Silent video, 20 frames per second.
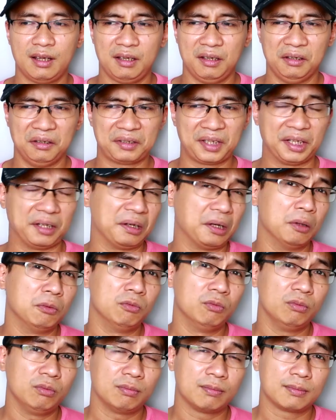à, thành
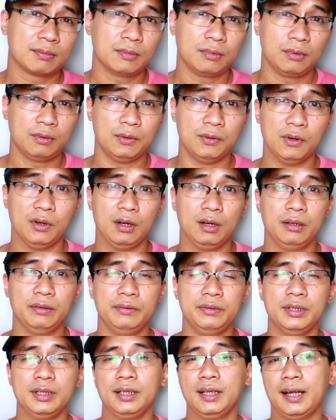công của
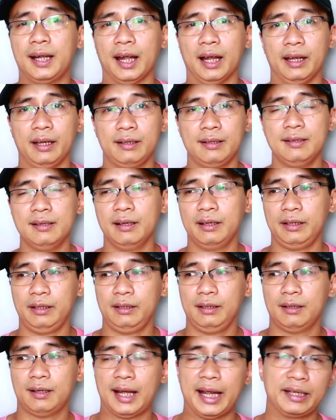những cái người
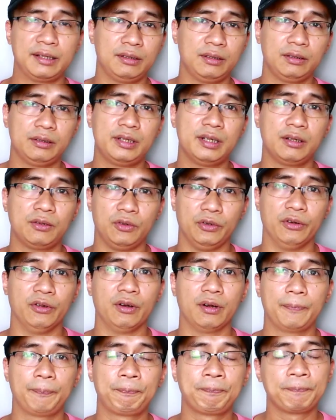anh trước của
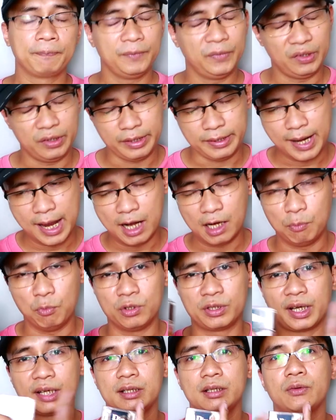nó thì đây là
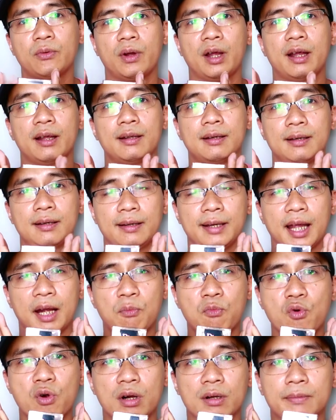một chai nước hoa
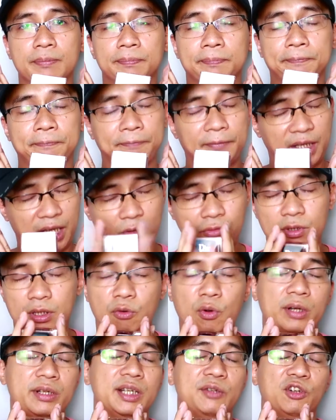đang mua theo như
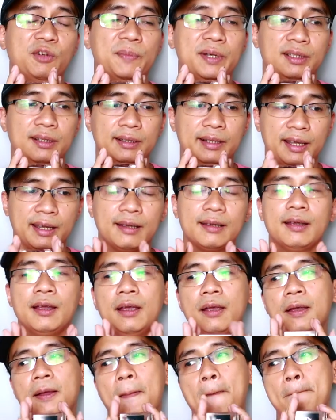quan điểm của mình là thế
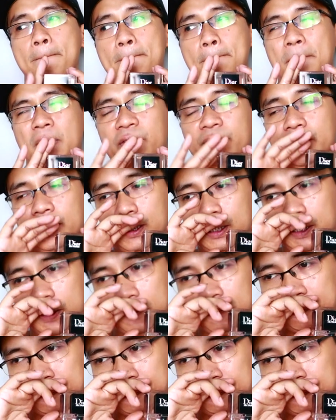bởi vì